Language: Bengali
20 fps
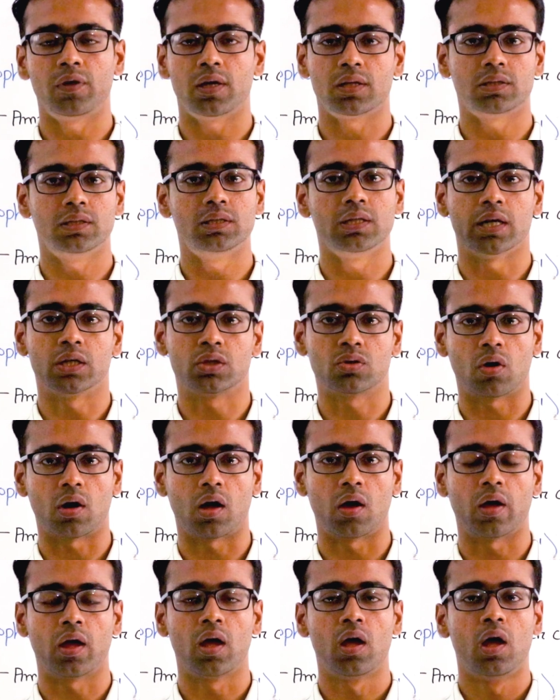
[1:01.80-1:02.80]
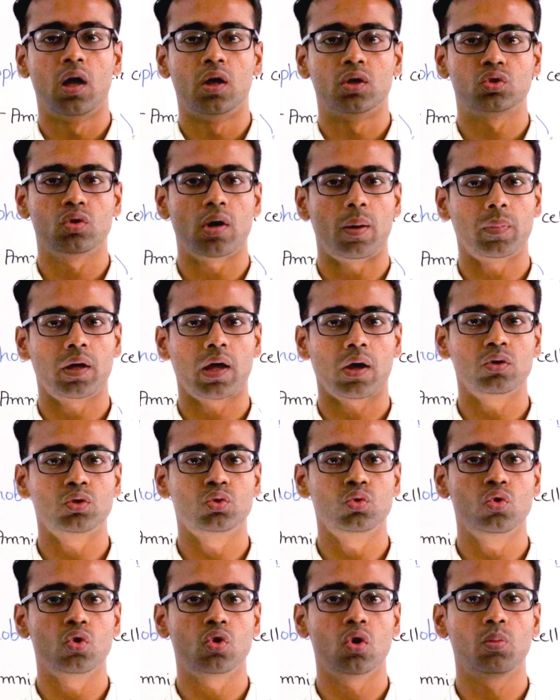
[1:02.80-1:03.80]
অবভিয়াসলি জিজ্ঞেস করা হয় সো আমরা এখন
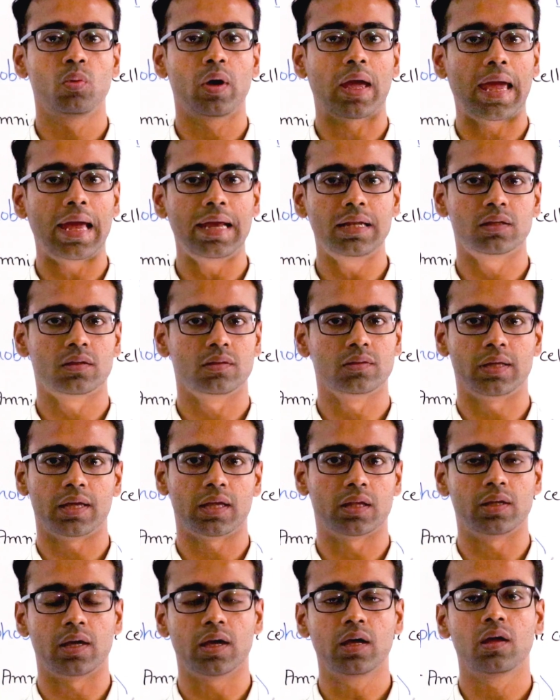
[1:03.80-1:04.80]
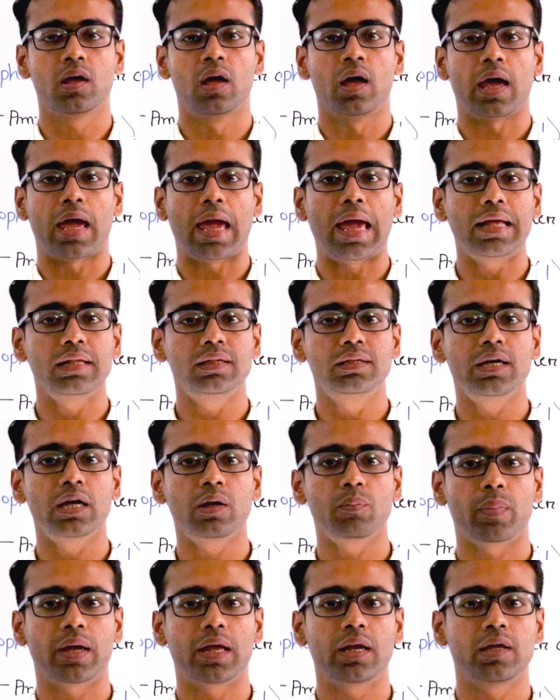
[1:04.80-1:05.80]
শুরু করবো এইথ ডে দিয়ে এইট
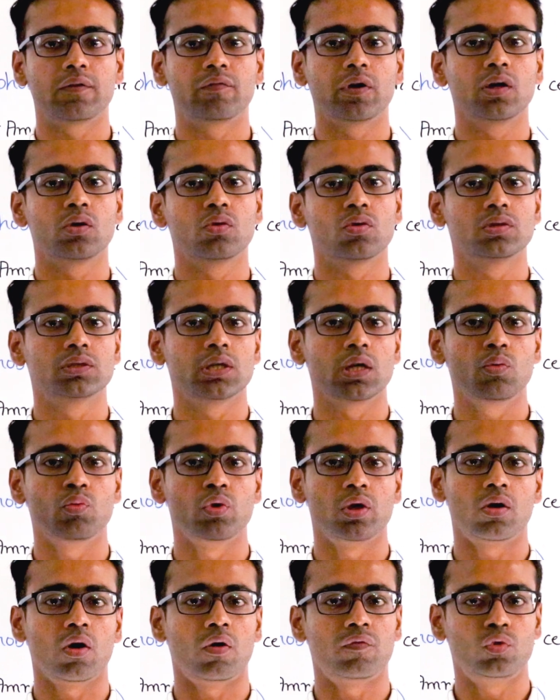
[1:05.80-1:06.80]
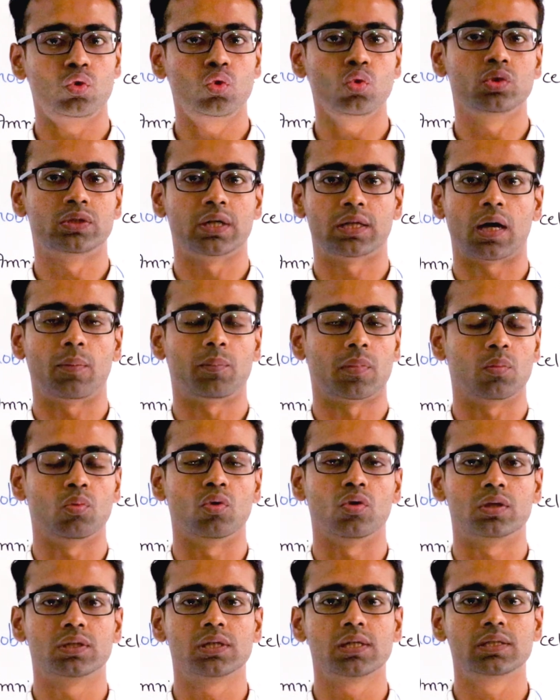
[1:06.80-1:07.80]
ডের মেন ইভেন্ট হচ্ছে উইক অফ টু যেটা আমরা
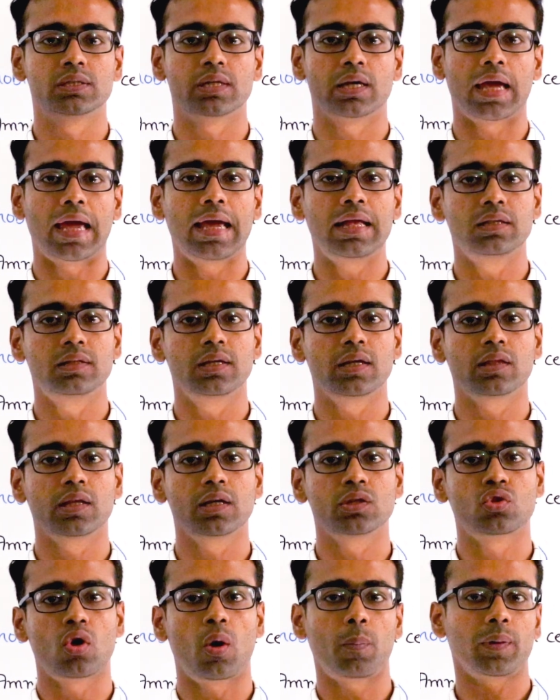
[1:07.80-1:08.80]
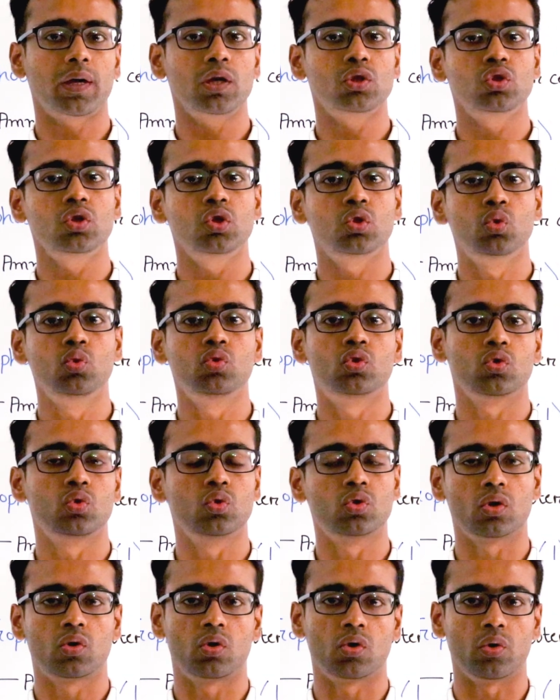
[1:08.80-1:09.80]
বলছি যে এইথ ডেতে সব কিছুই দুটো
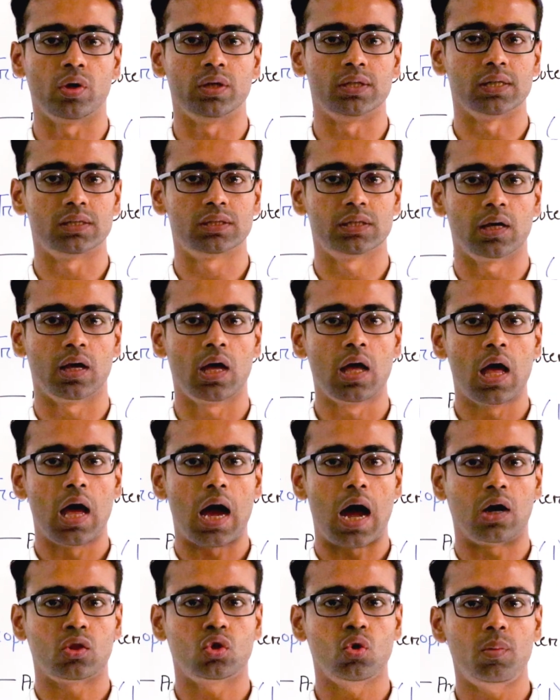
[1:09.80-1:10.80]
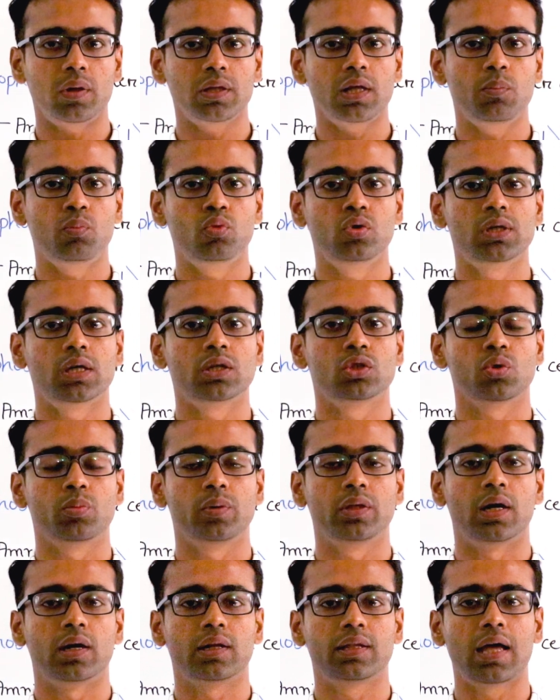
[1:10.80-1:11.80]
দুটো করে হয়ে যাচ্ছে আর তোমাদের বোঝার
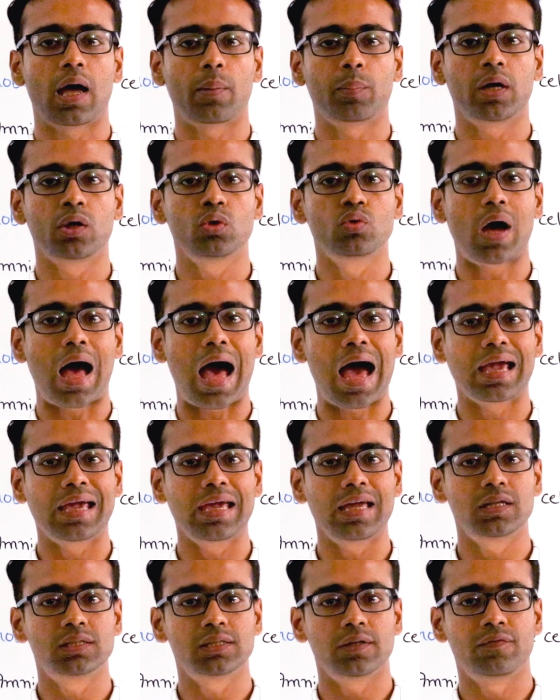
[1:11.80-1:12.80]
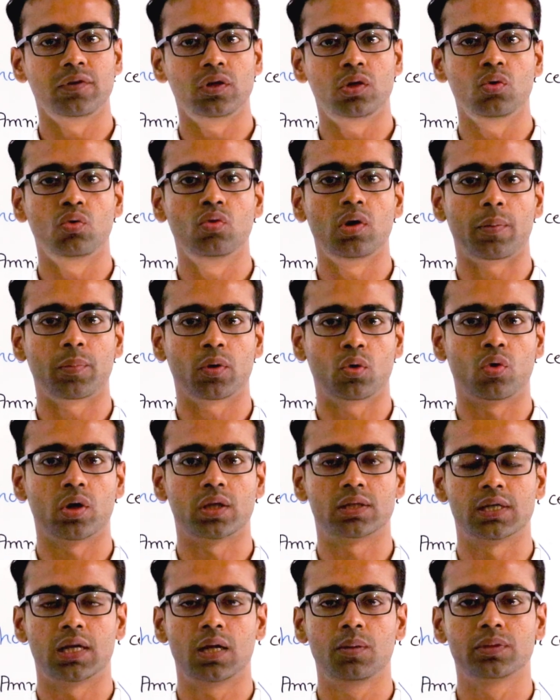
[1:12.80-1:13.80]
সুবিধার্থে আমি একটু আগের যে ভিডিওগুলো আমি
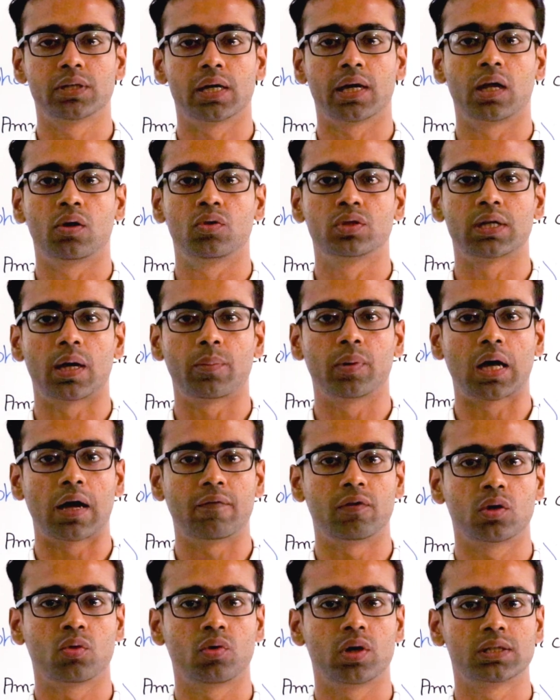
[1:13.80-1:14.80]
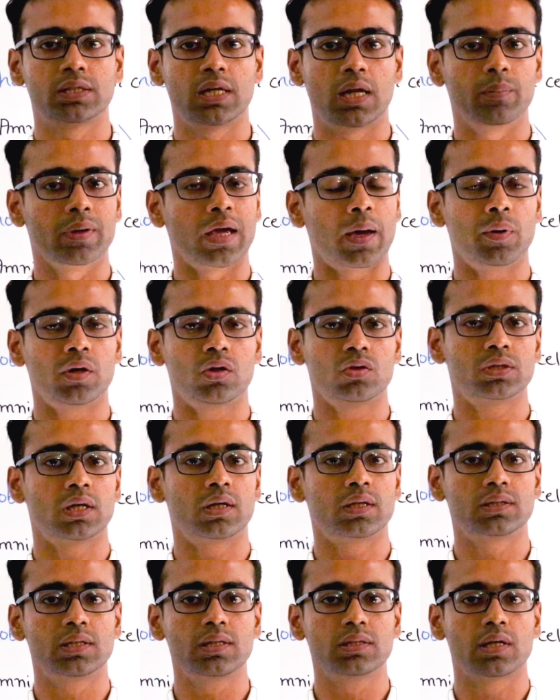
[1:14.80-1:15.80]
করেছিলাম সেখানে হচ্ছে আমি কাভার করেছিলাম
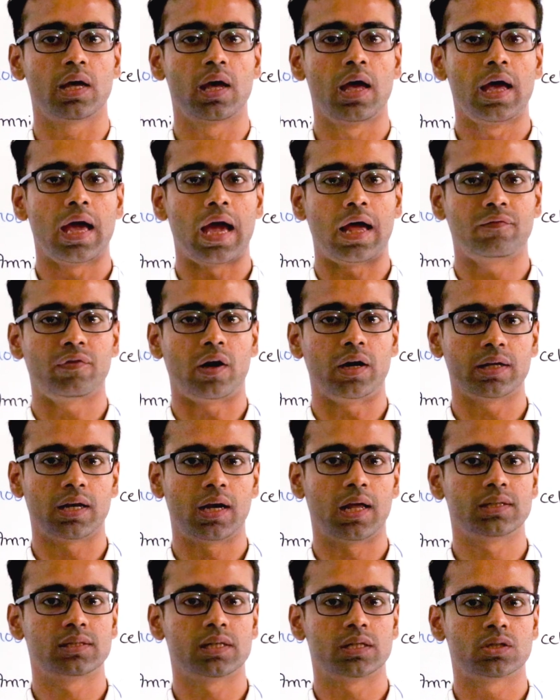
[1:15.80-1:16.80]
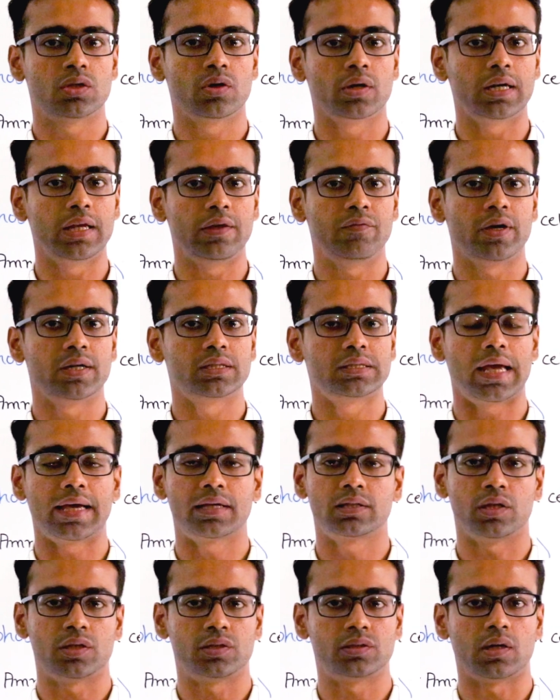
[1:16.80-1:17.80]
গ্যামেটোজেনেসিস অ্যান্ড ফার্টিলাইজেশন ক্লিভেজ
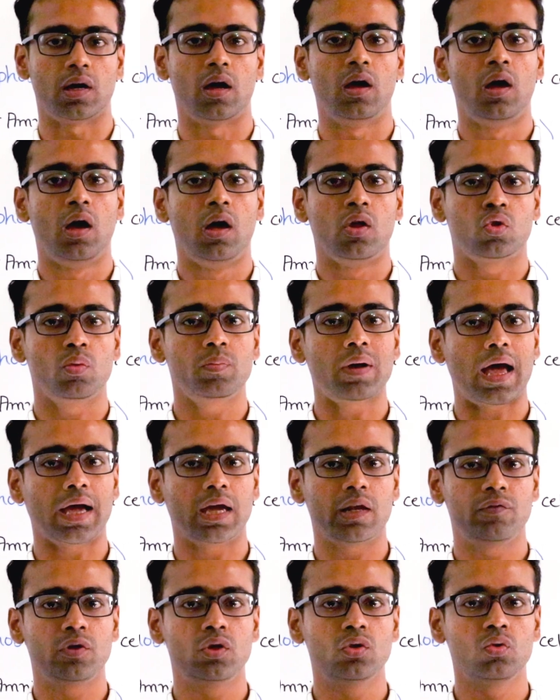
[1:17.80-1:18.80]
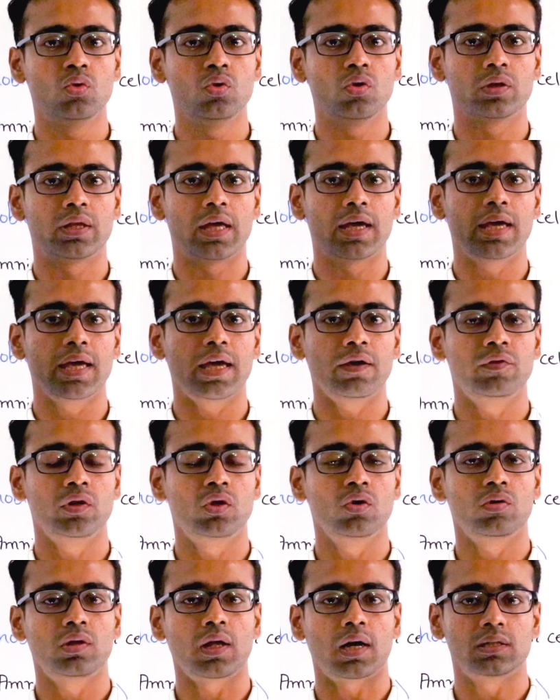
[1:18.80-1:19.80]
এক্সেট্রা তোমরা আগের ভিডিওগুলো দেখে এই
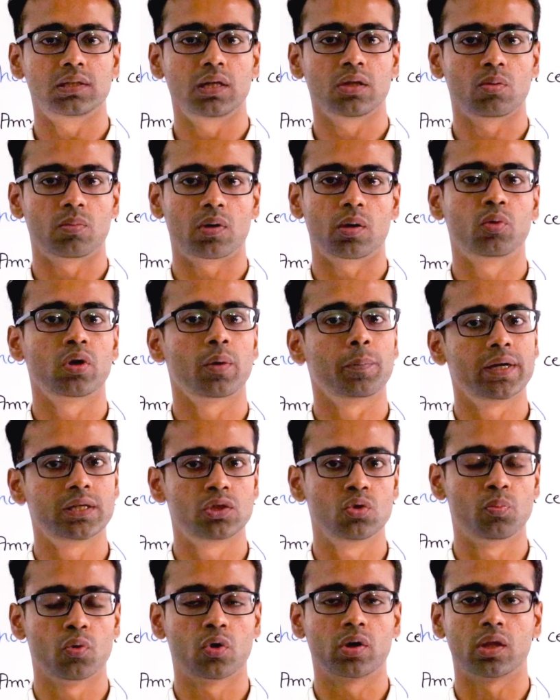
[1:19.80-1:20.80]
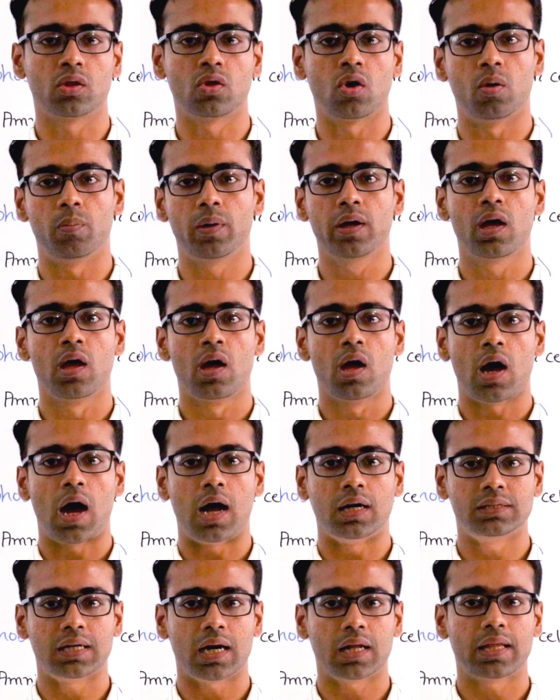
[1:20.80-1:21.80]
ভিডিওতে আসলে তোমরা মনে বেশি উপকৃত হবে
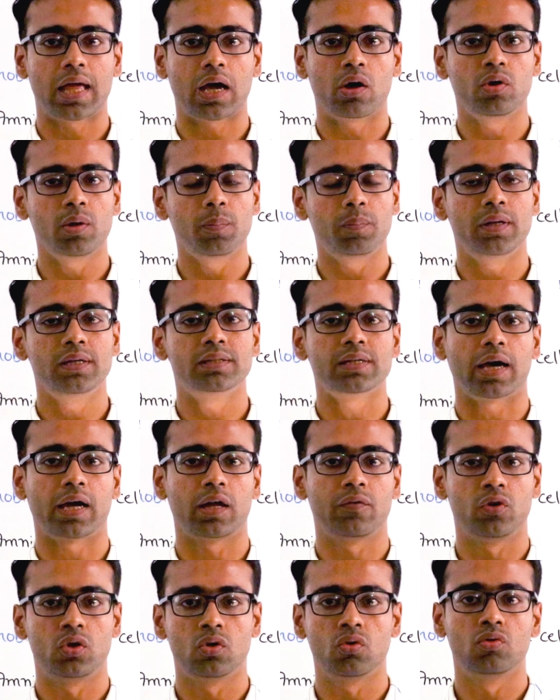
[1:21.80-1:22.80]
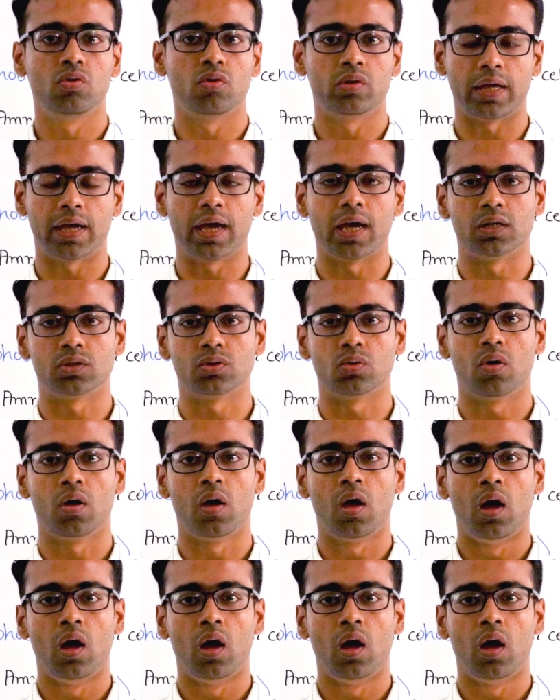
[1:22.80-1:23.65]
আর যারা দেখোনি প্লিজ আগের ভিডিওগুলো দেখে আসো